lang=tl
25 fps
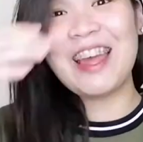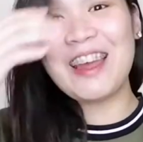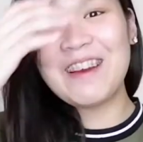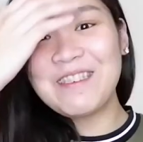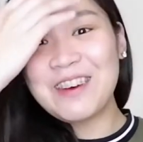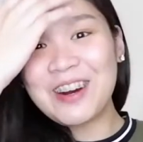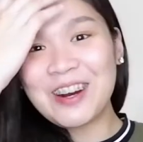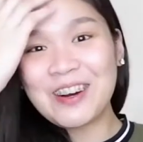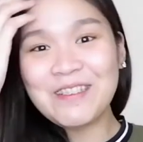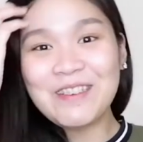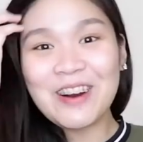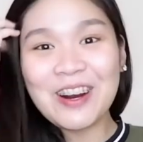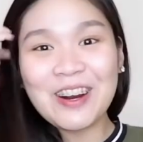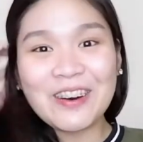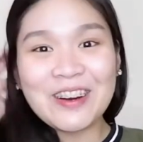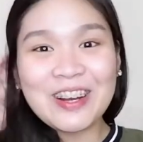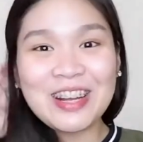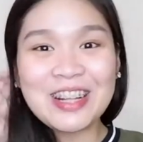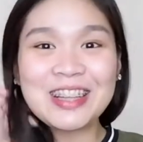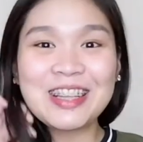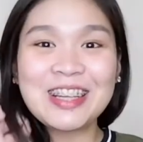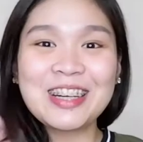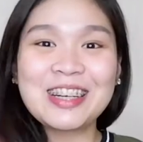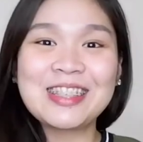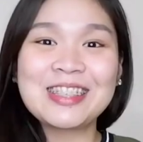Ewan ko ba kung
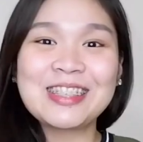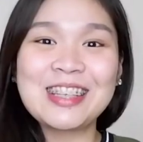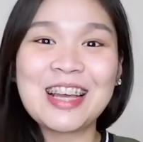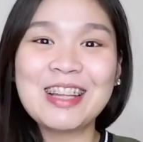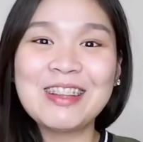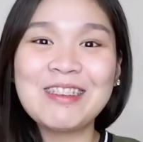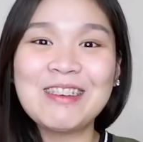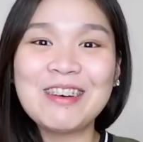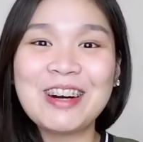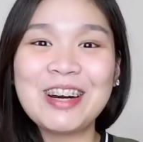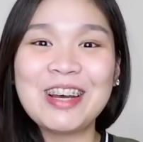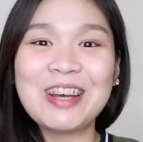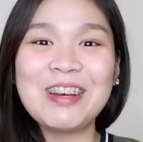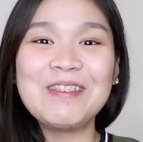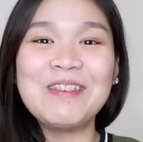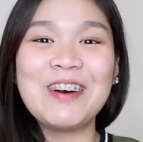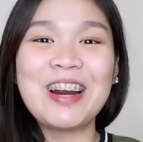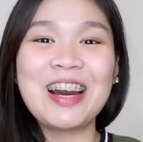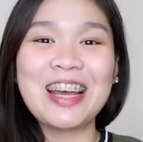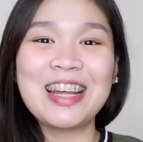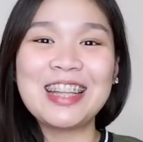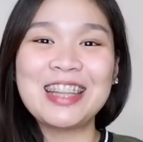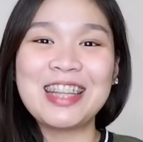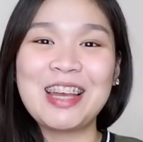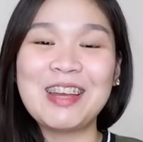interesado kayo
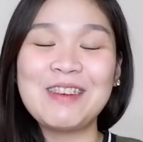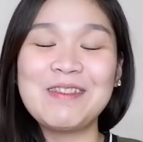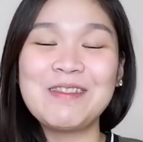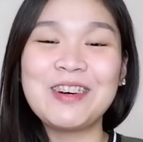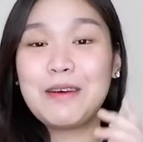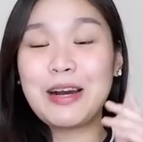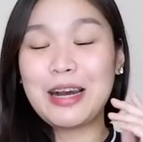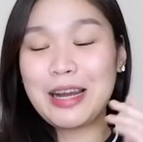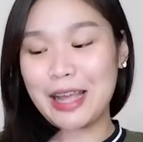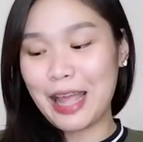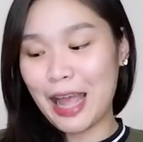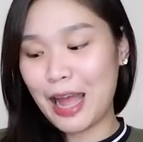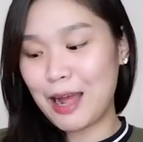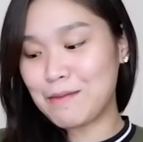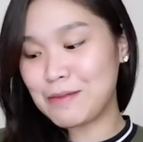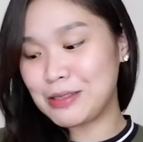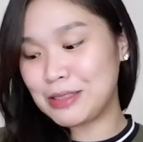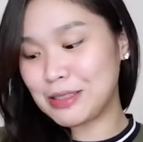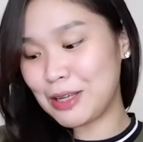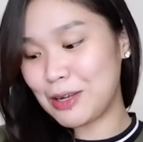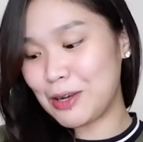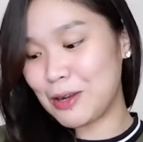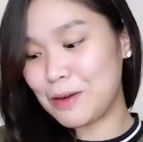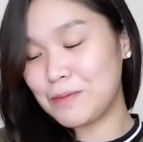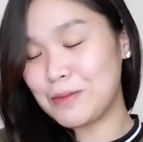makita yung mga
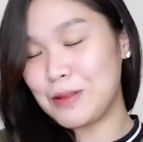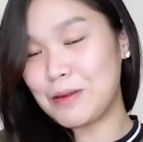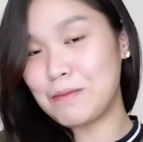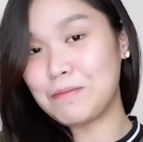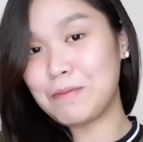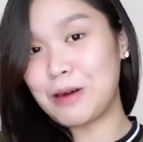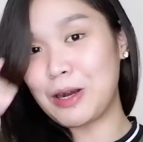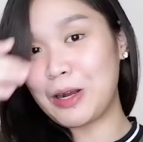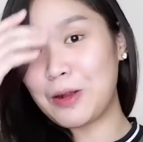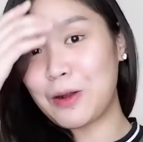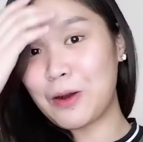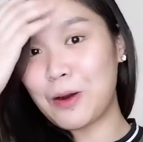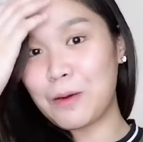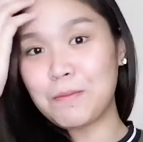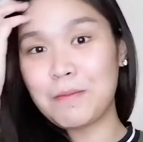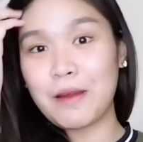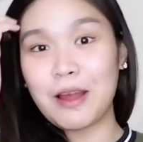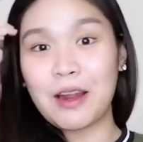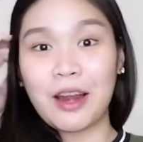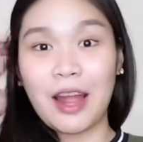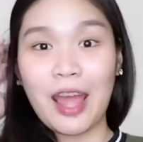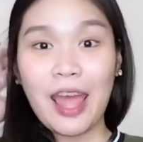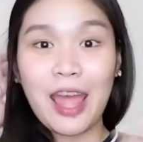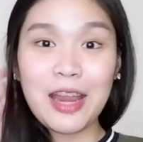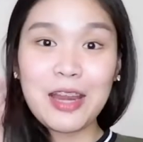gamit sa loob ng bag ko.
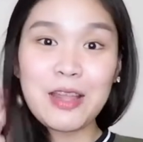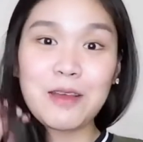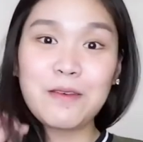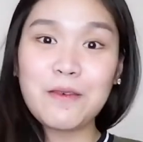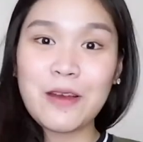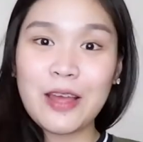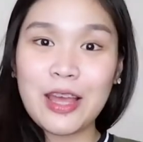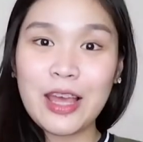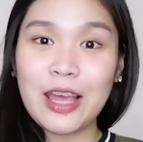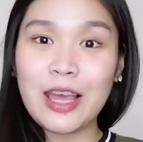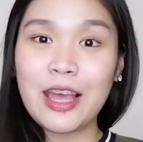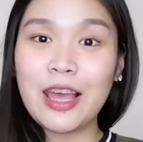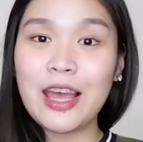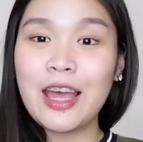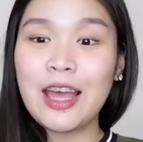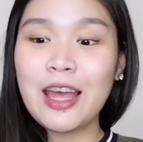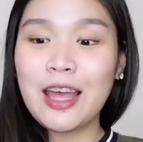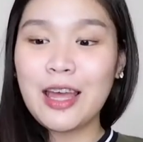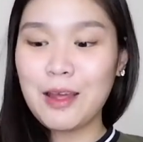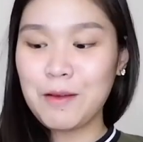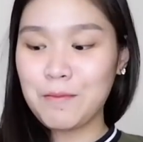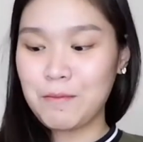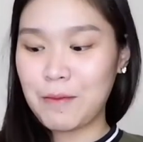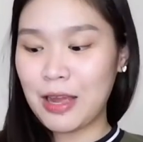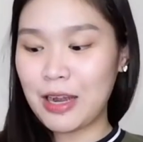Pero anyway,
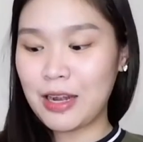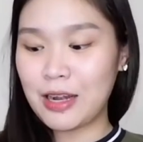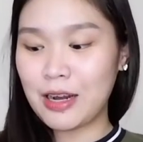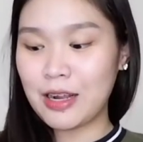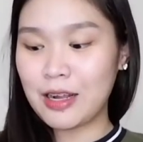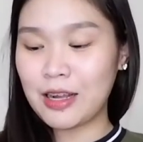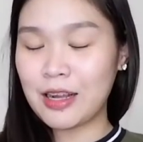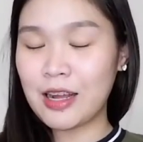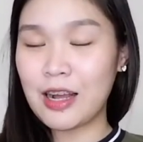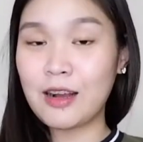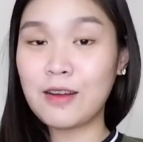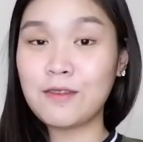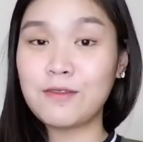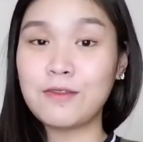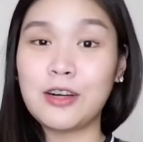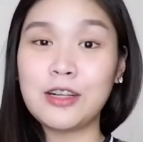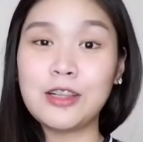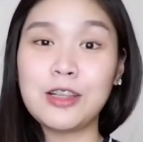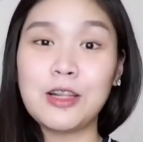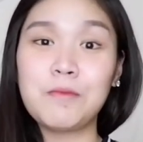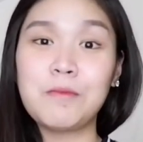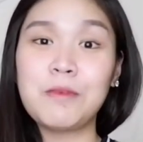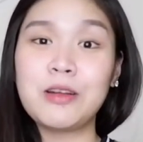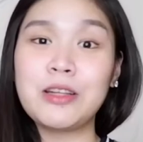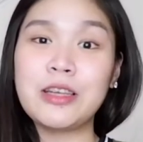parang ang
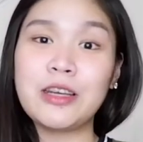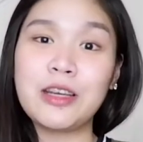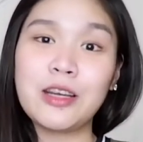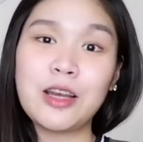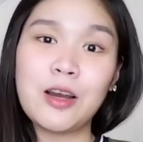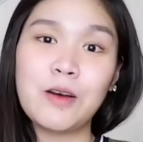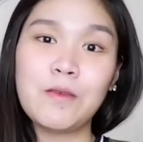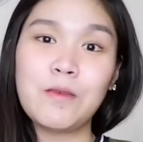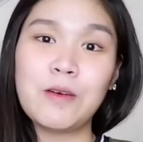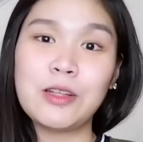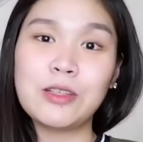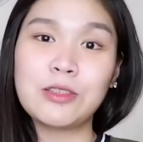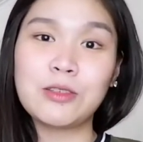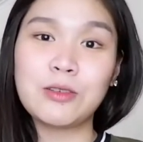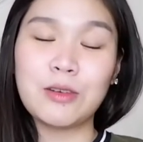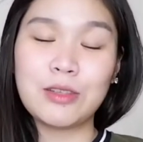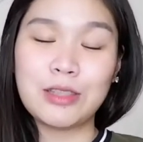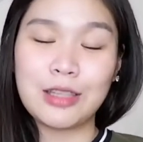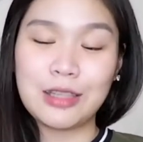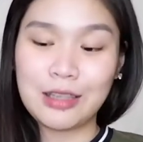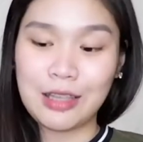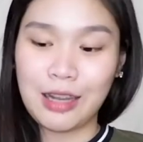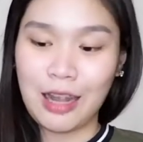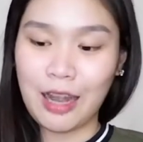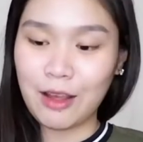fun naman niyang gawin. So,
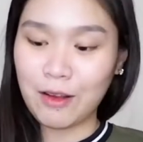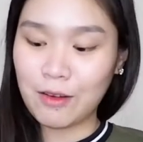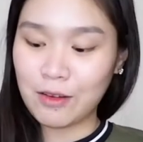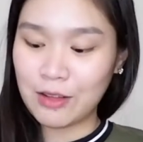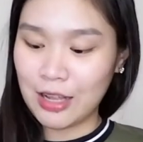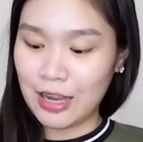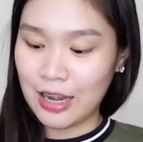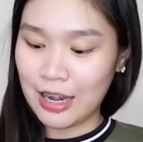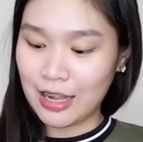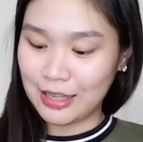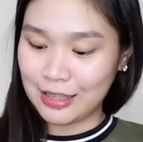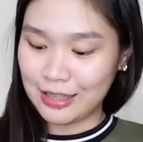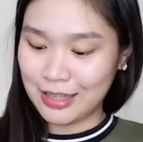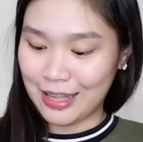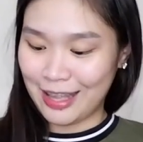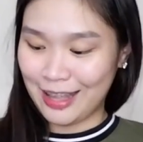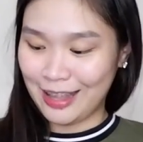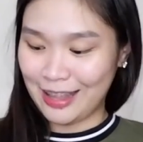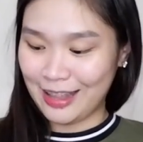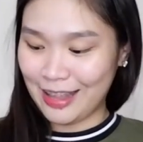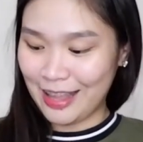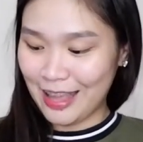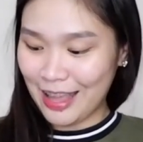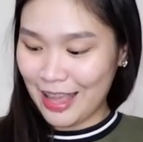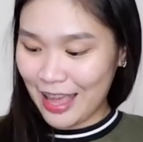itatry ko na lang
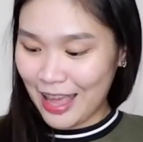din.